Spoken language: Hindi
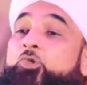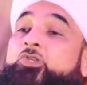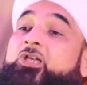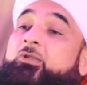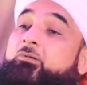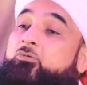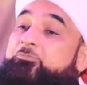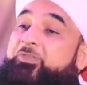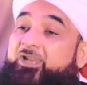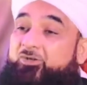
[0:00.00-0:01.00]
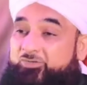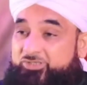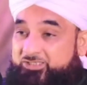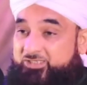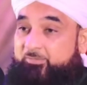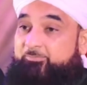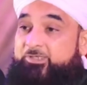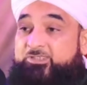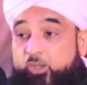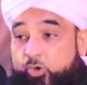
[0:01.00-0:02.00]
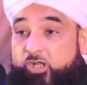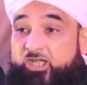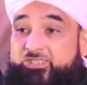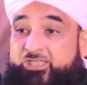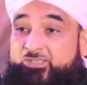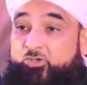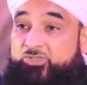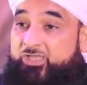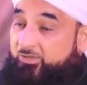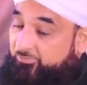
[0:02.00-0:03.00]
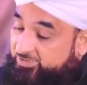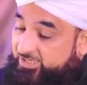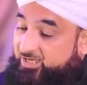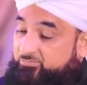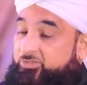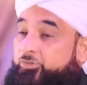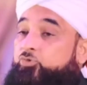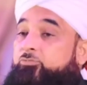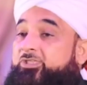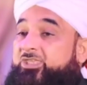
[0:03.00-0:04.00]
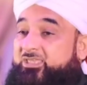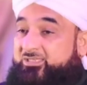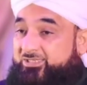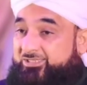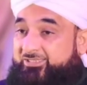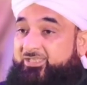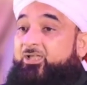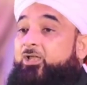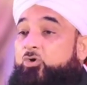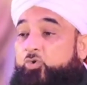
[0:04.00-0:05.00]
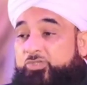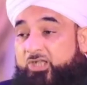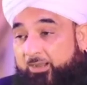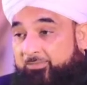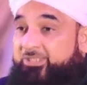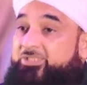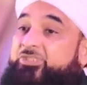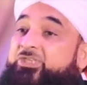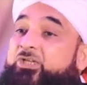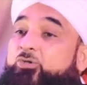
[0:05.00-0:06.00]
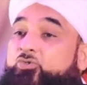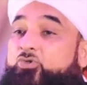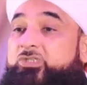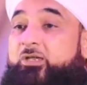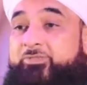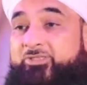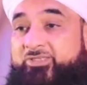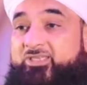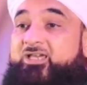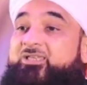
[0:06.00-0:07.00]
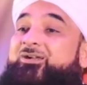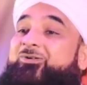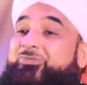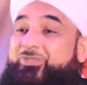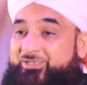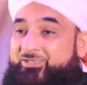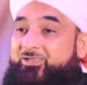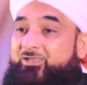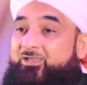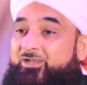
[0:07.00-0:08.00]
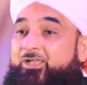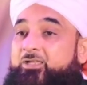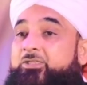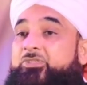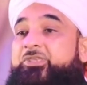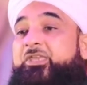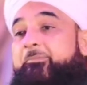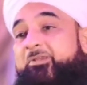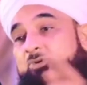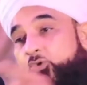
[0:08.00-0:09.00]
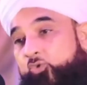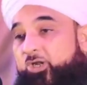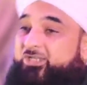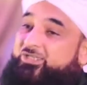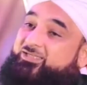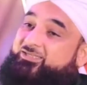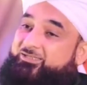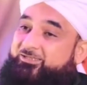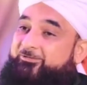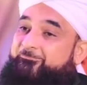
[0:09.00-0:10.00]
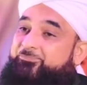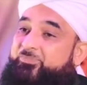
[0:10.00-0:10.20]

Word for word: मुश्किल में मुबतला हो जाता है बसाओकात ऐसा होता है कि बंदा एक मनसूबा तैयार करता है उसका अमली नतीजा उसको सामने नज़र आ रहा होता है लेकिन नतीजा बिल्कुल उलट जाता है